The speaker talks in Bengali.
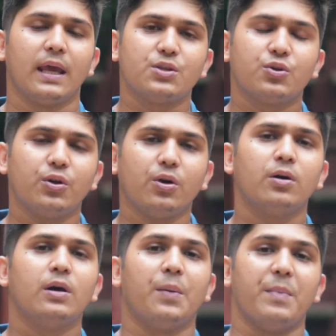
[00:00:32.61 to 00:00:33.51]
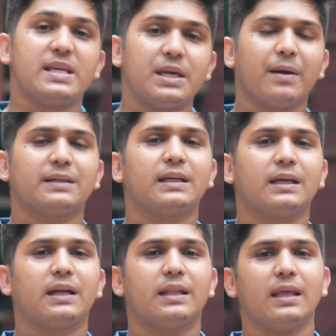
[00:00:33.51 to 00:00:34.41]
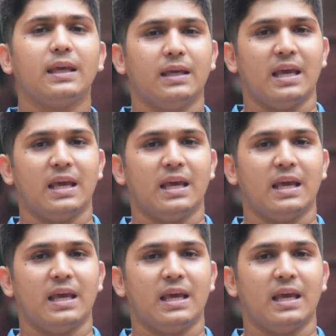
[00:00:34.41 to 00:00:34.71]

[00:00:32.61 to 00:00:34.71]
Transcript: এই জন্য বেশিরভাগ শিক্ষার্থী